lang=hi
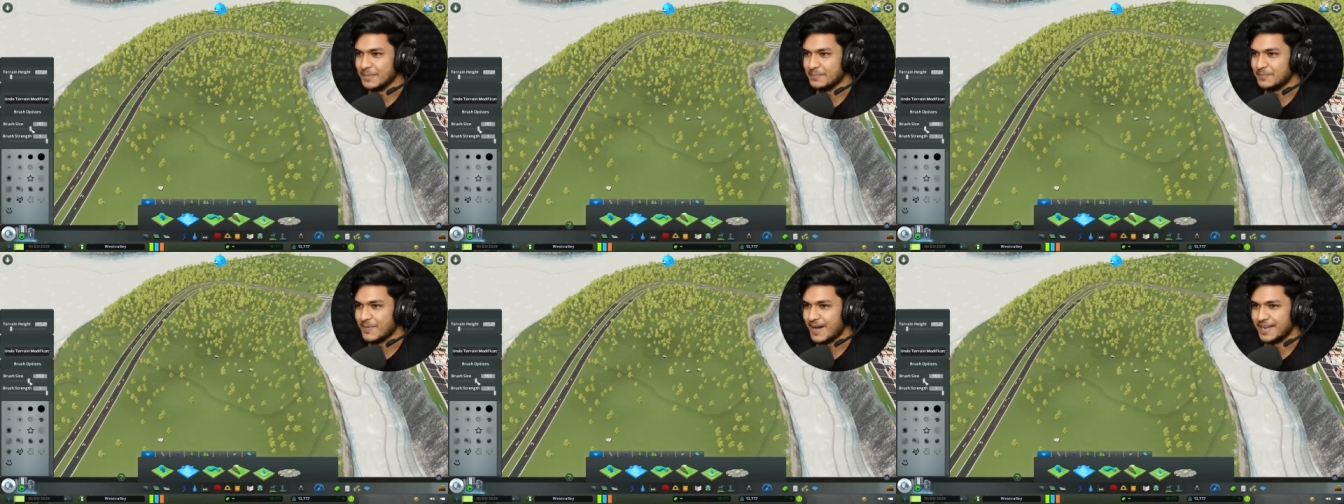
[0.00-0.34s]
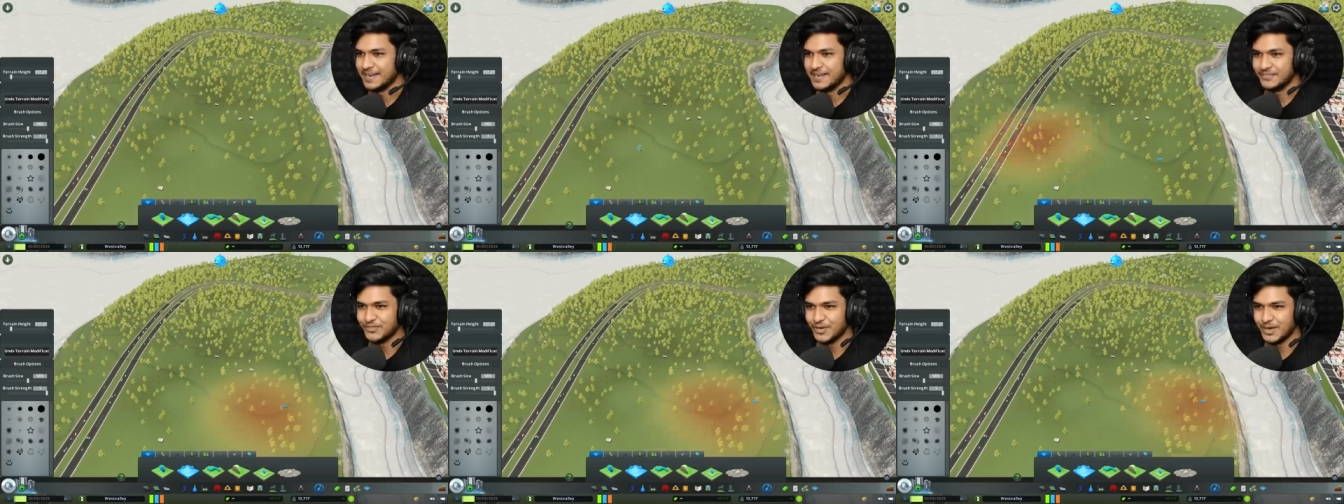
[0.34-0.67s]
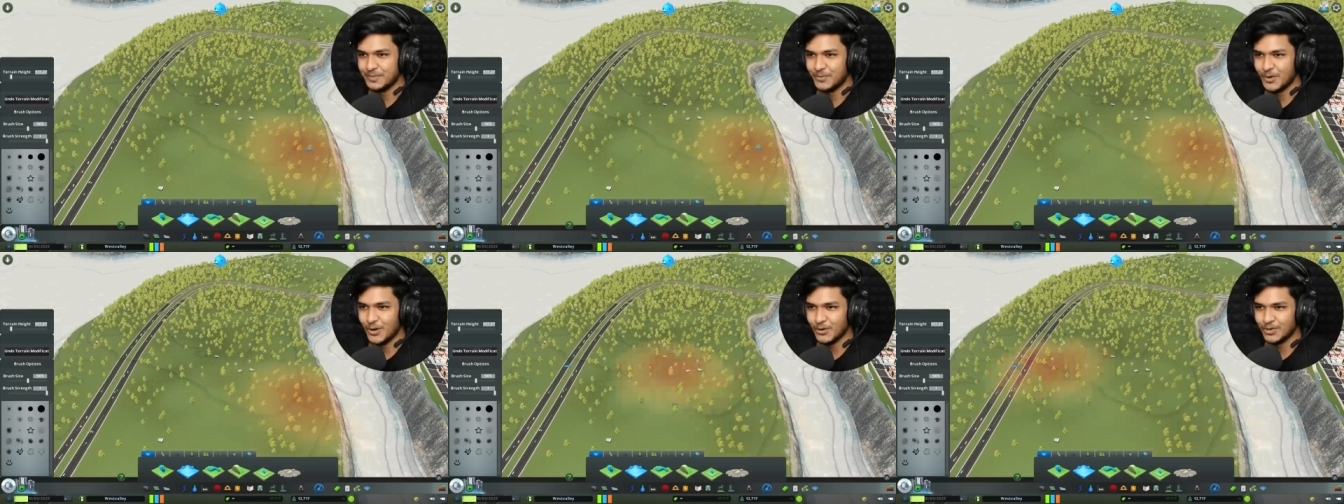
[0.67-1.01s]
ये पानी
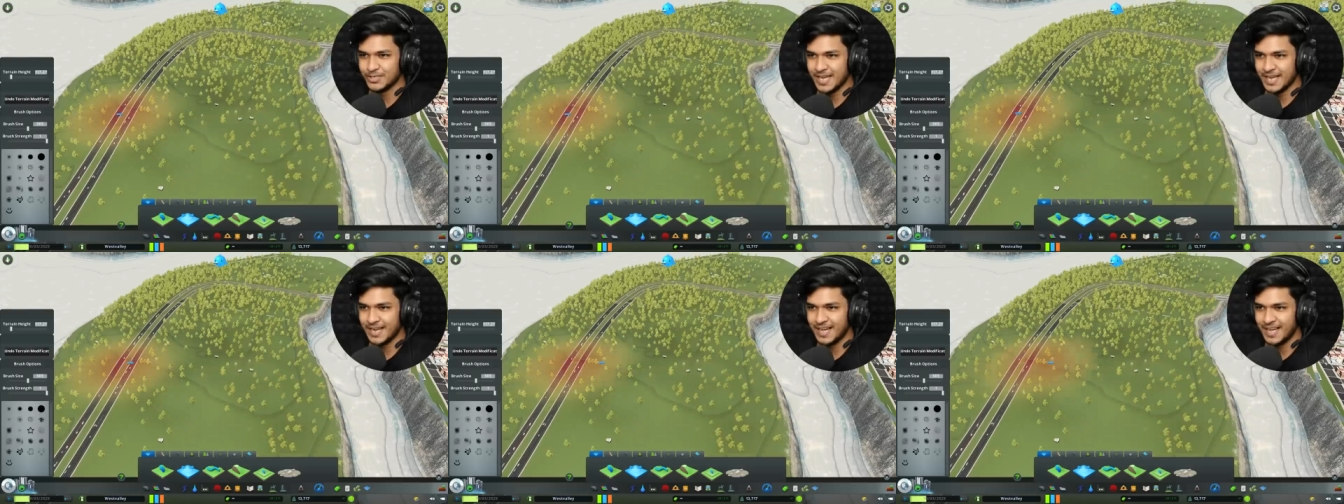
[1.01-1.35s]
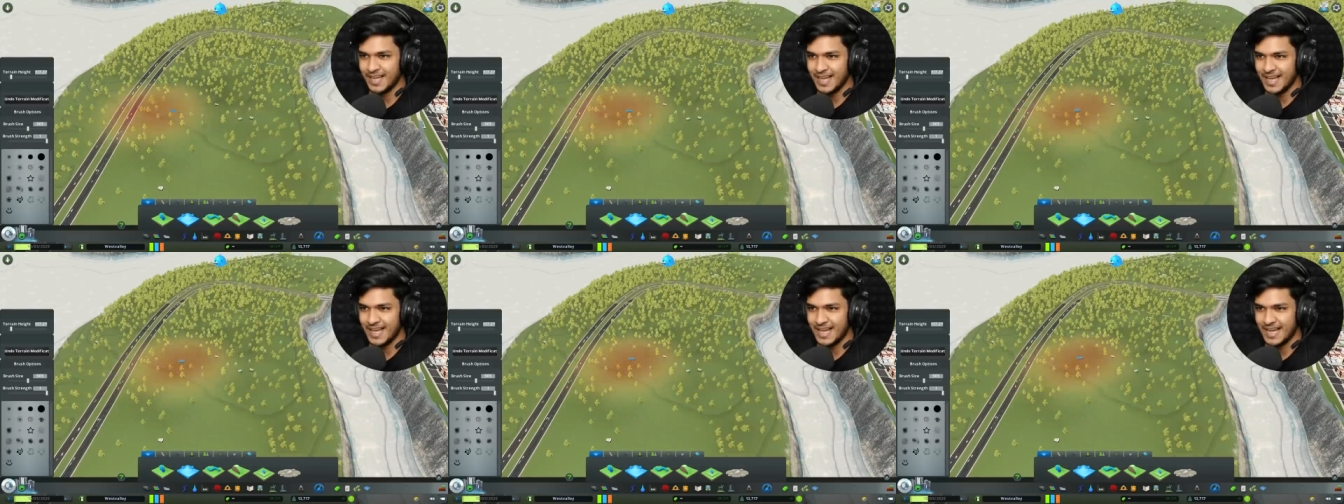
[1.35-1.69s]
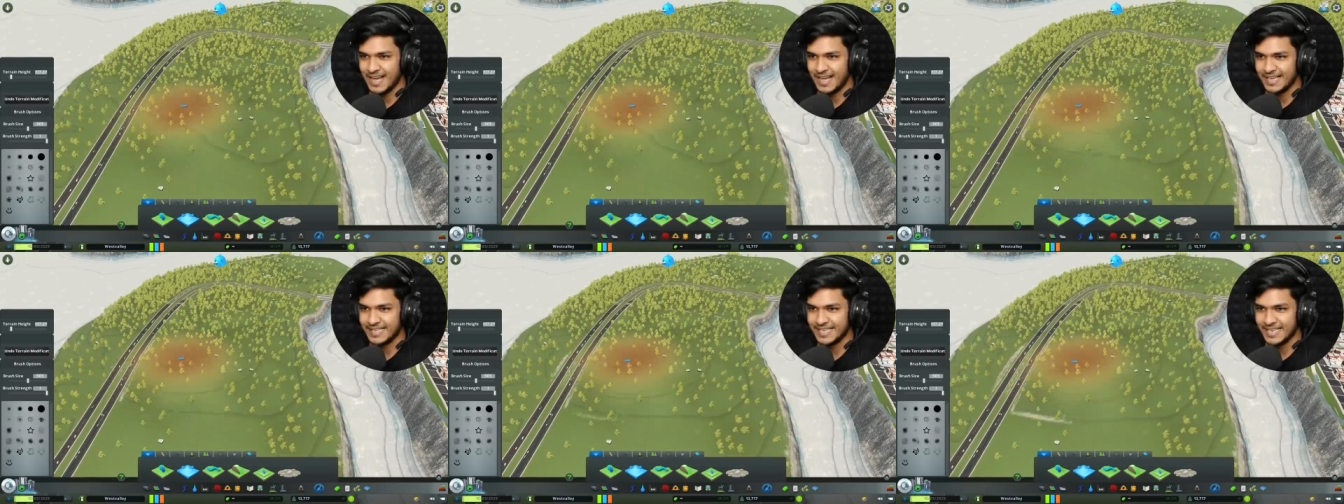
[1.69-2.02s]
पूरा ब्लॉक हो जाएगा
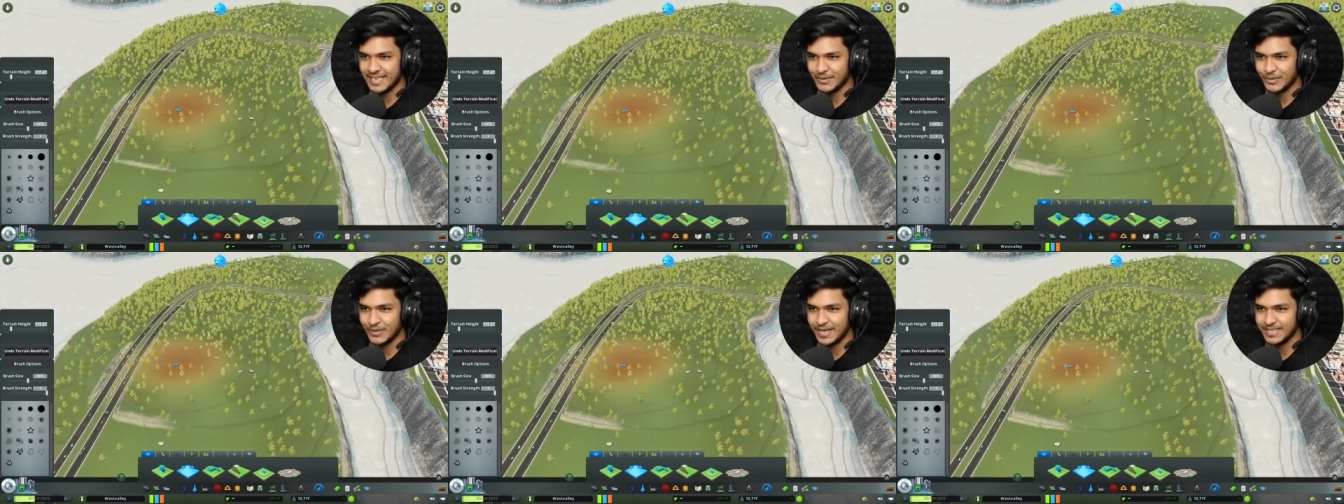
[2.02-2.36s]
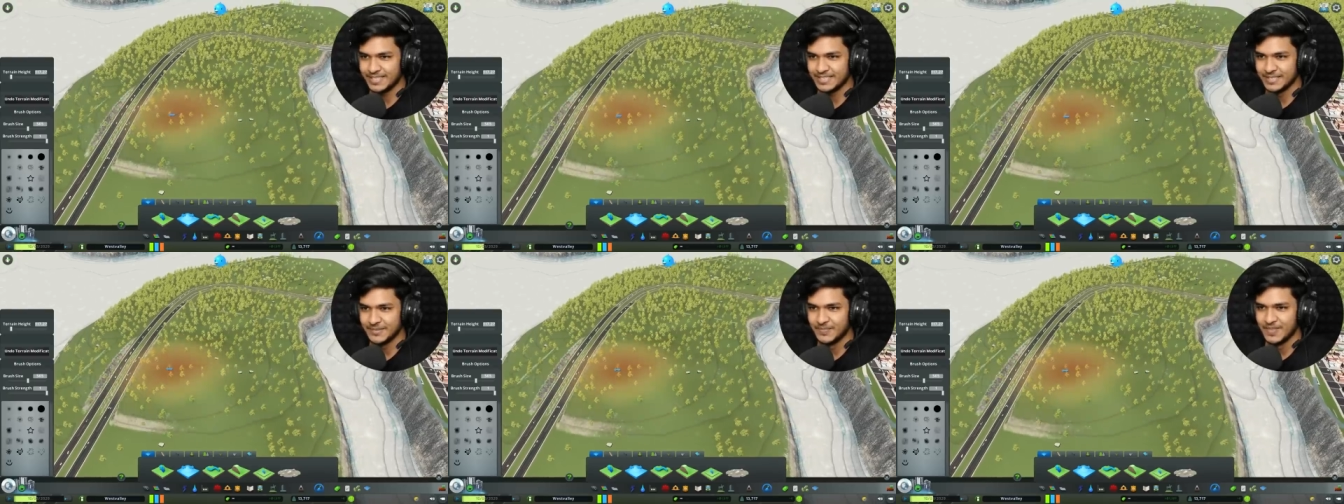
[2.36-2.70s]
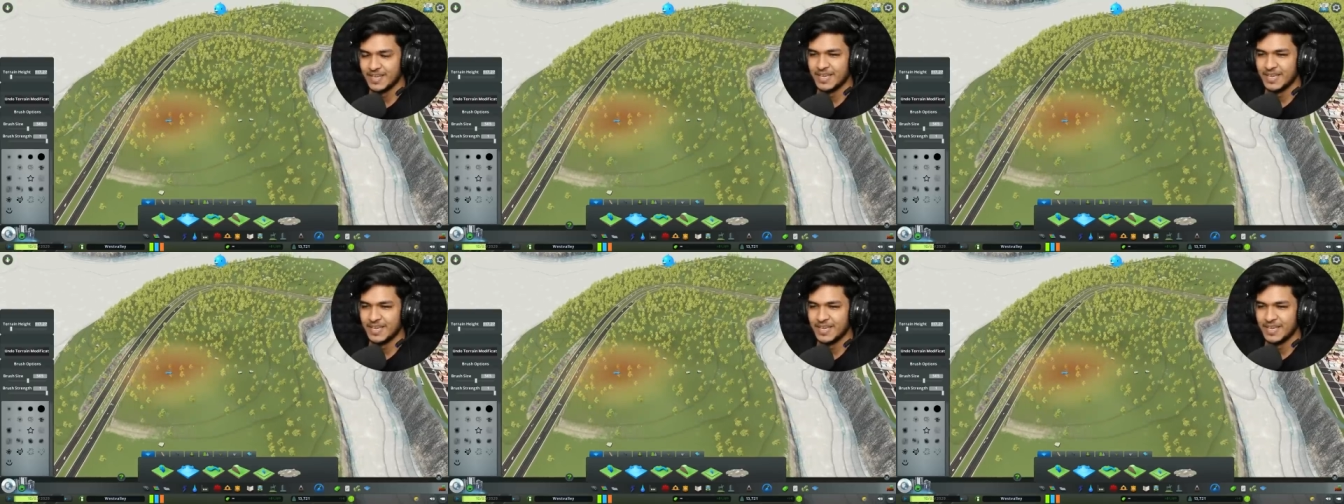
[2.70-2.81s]
हाँ ये देखो गाइज